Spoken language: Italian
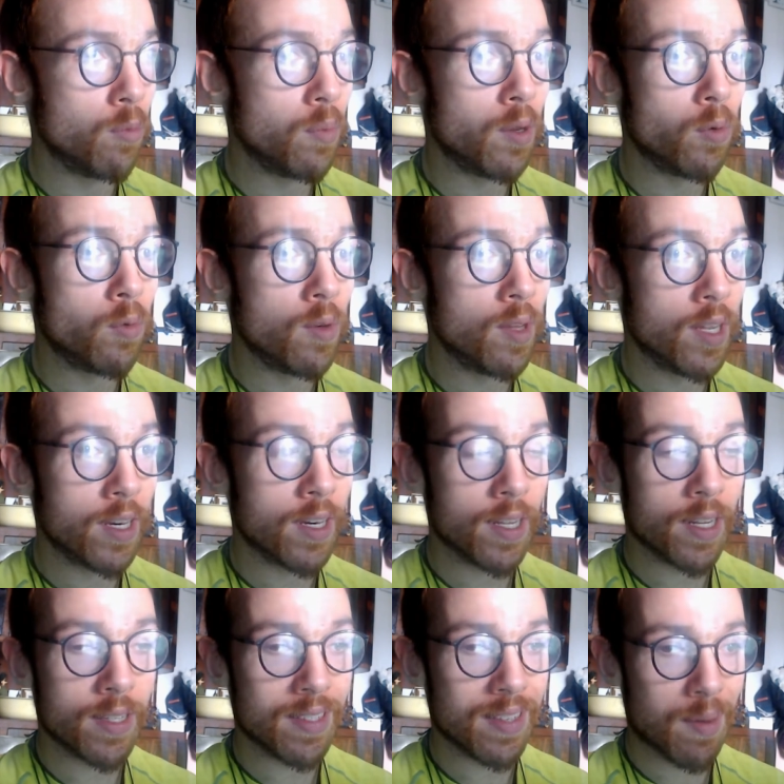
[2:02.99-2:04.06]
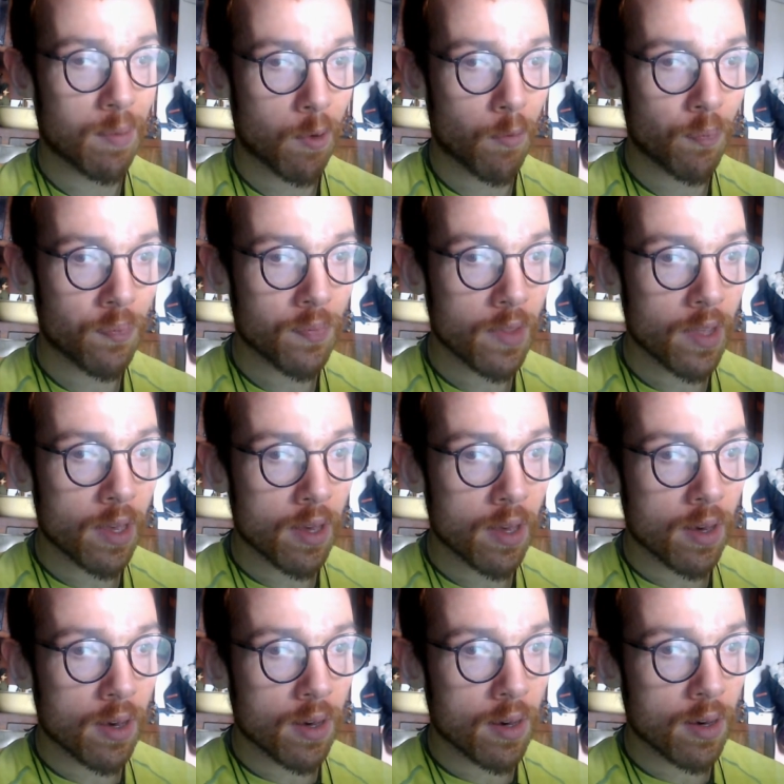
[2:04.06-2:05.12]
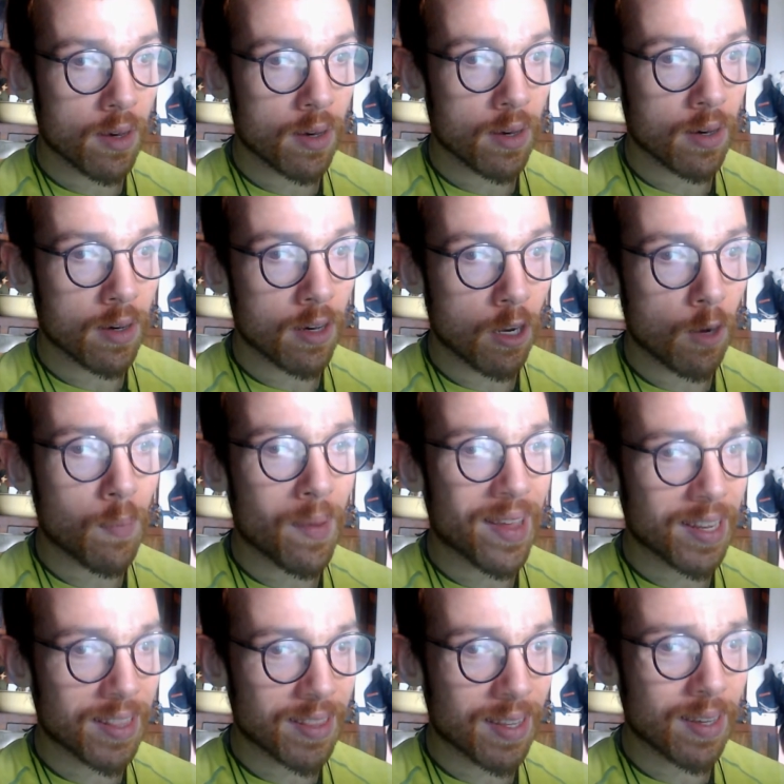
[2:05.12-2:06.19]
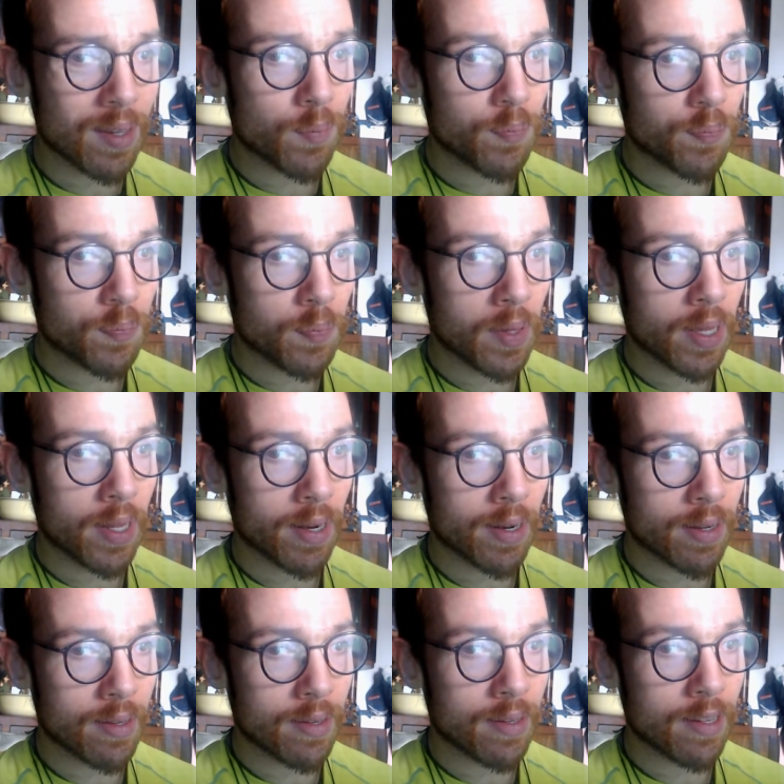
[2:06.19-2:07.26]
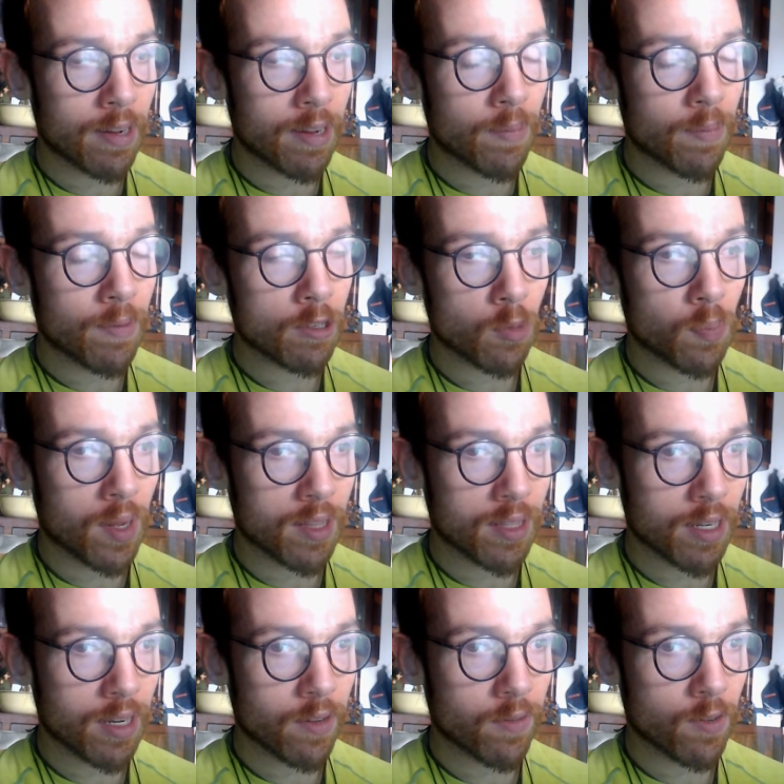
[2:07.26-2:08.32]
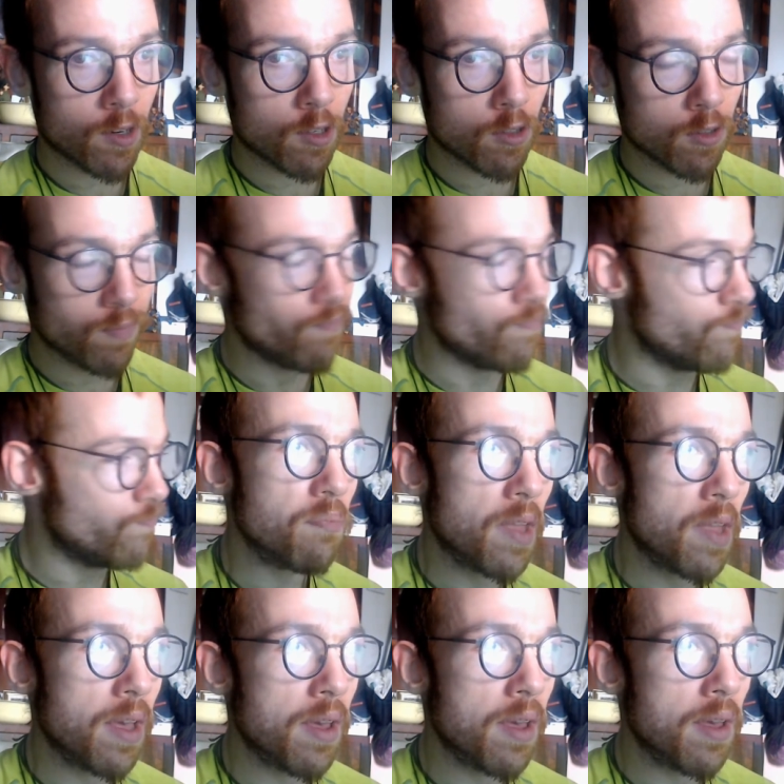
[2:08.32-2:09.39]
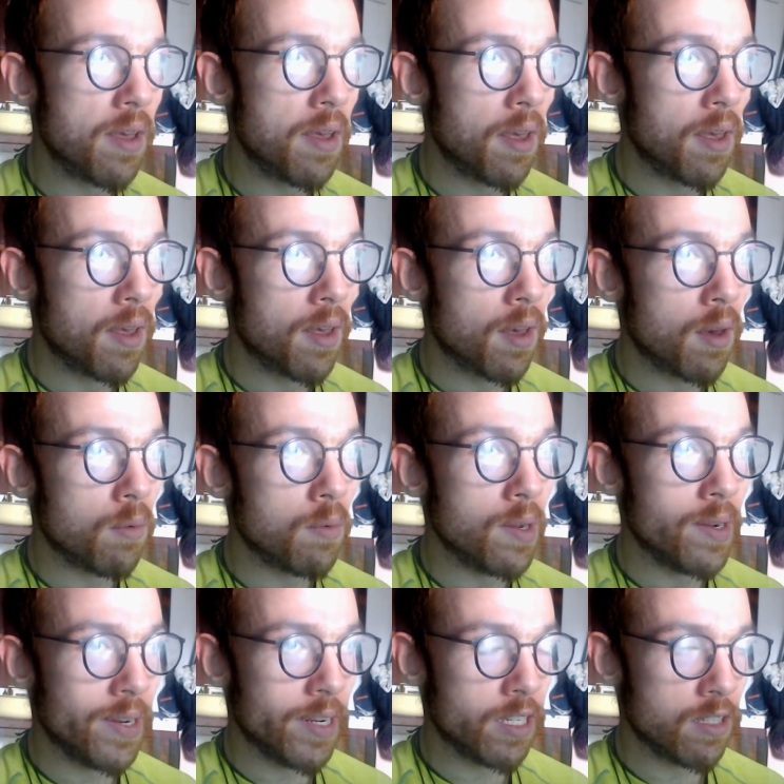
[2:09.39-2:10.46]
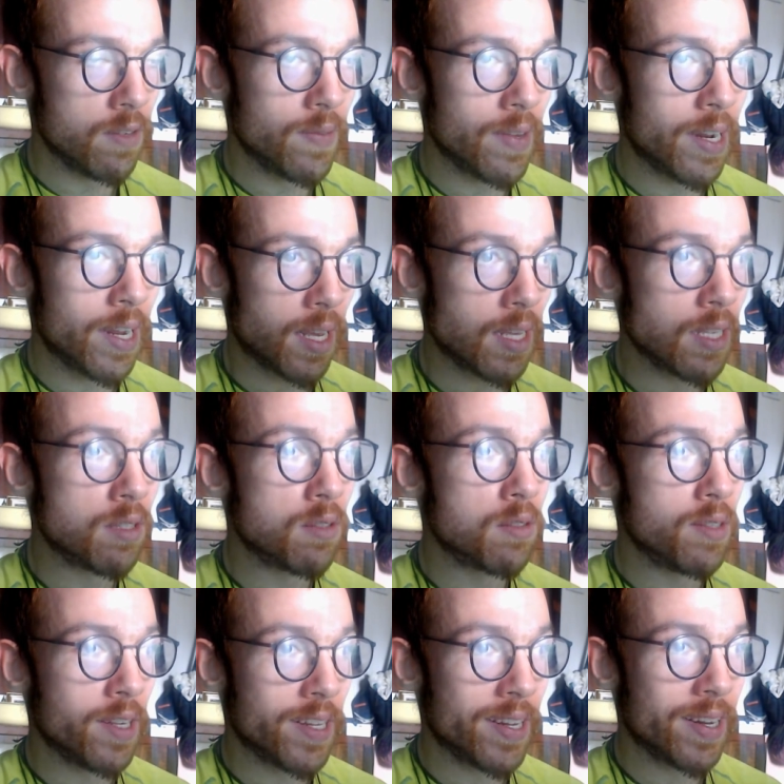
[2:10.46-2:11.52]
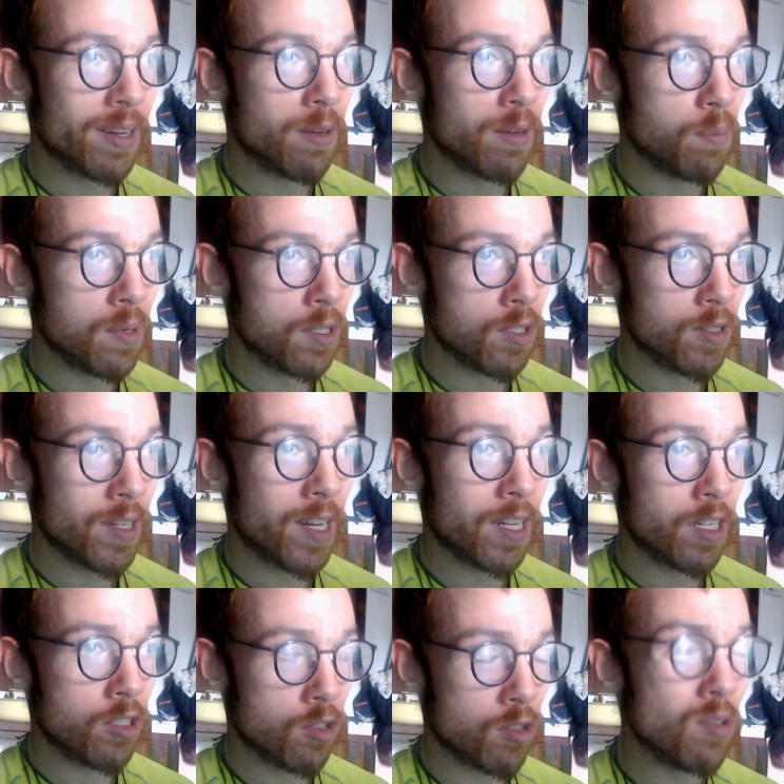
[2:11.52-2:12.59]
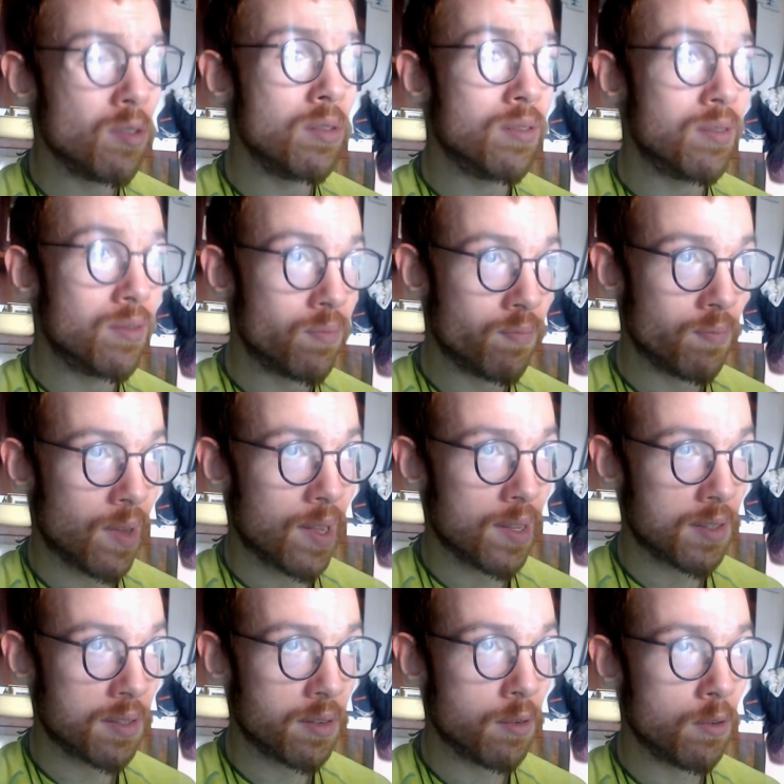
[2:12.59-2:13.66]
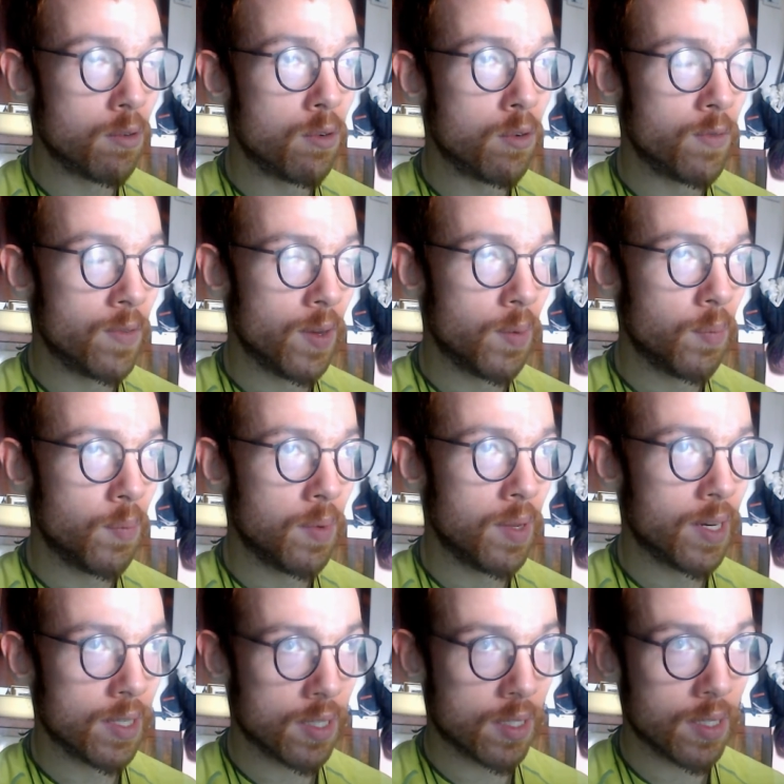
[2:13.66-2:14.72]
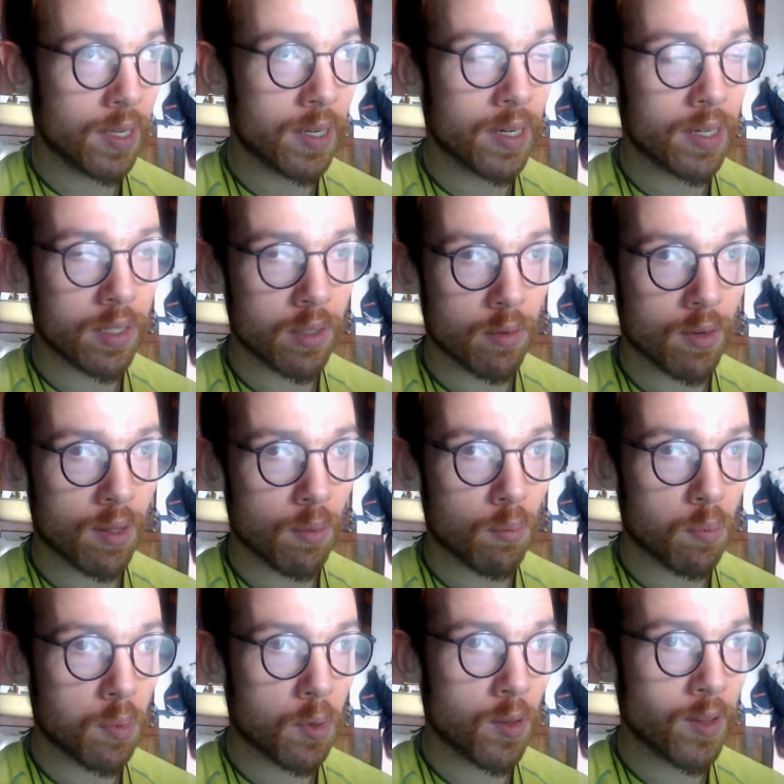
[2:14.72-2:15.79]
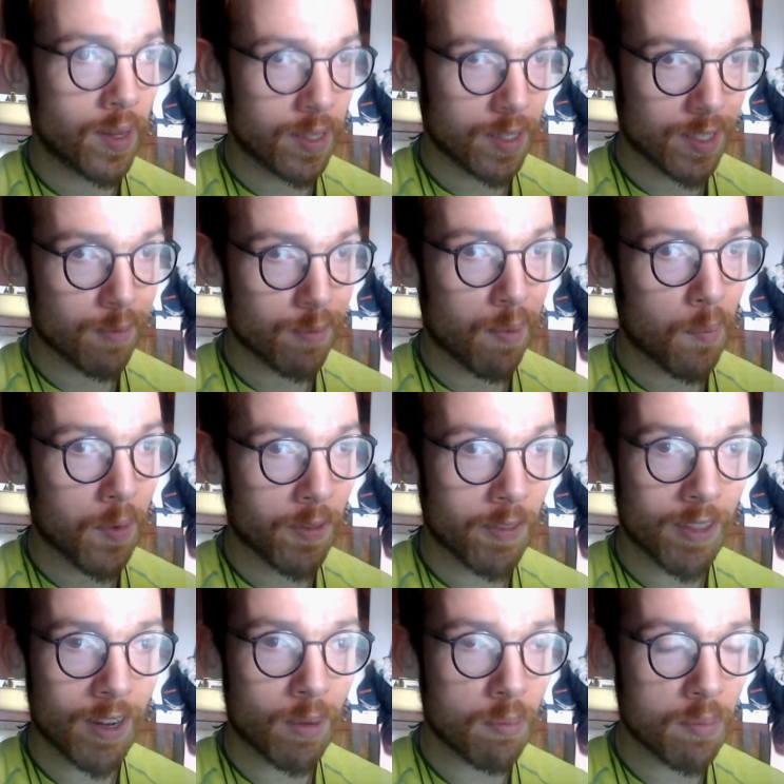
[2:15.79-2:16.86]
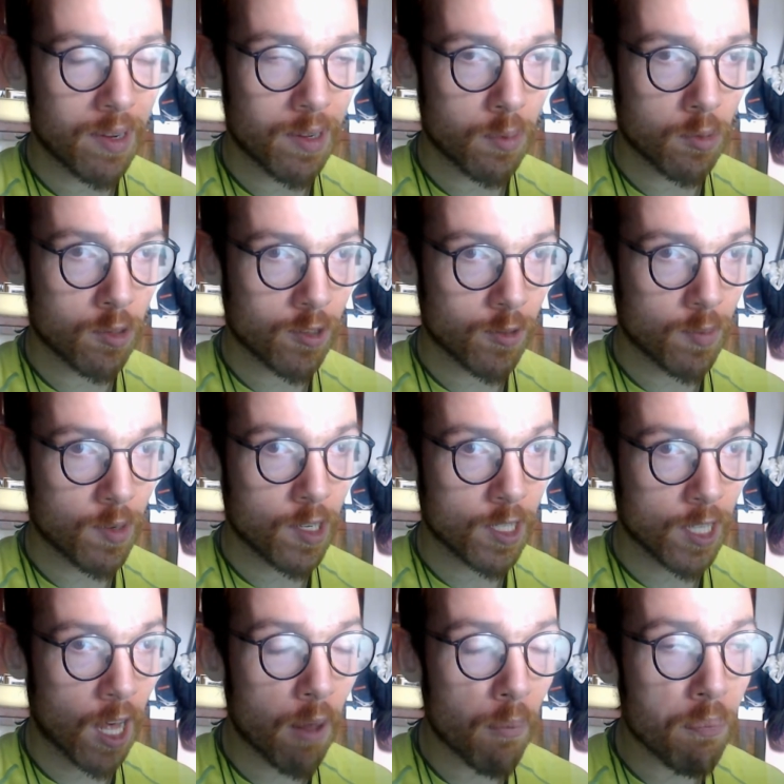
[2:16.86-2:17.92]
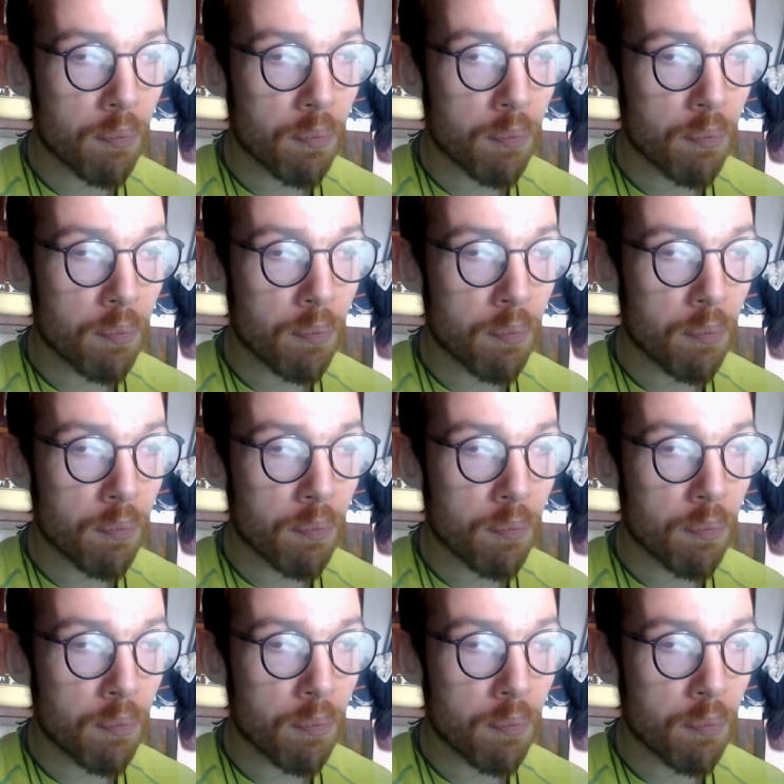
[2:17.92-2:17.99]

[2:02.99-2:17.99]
per cui ringraziamo eh, Roberta per la maggior parte delle foto. Quindi ci verrà chiesto di creare un personaggio maschio o femmina che sia, non ha importanza, abbiamo entrambe le possibilità.